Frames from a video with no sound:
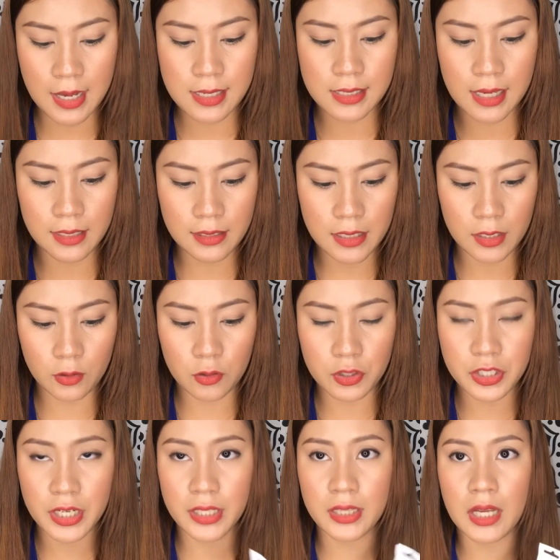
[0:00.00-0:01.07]
Sadly,
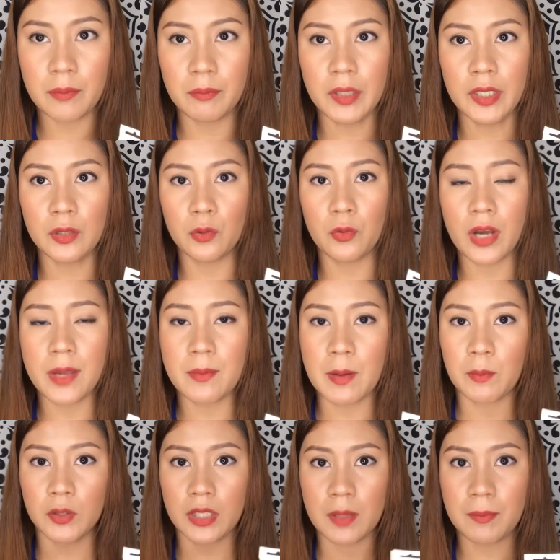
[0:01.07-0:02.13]
itong shade number 2 ay
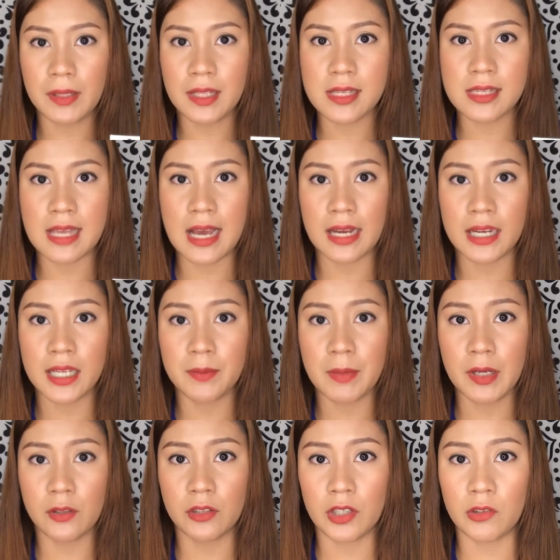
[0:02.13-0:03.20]
maputi pa din sa akin.
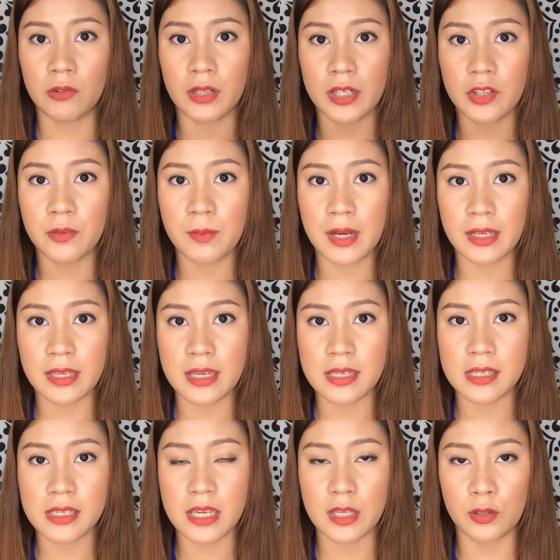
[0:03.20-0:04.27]
Meron akong
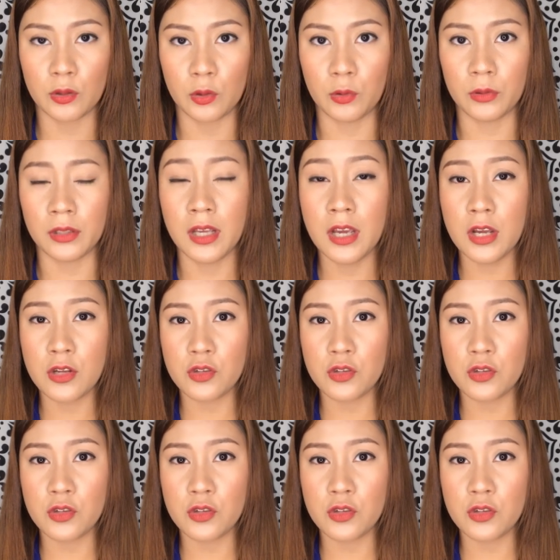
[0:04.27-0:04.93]
kayumanggi skin tone.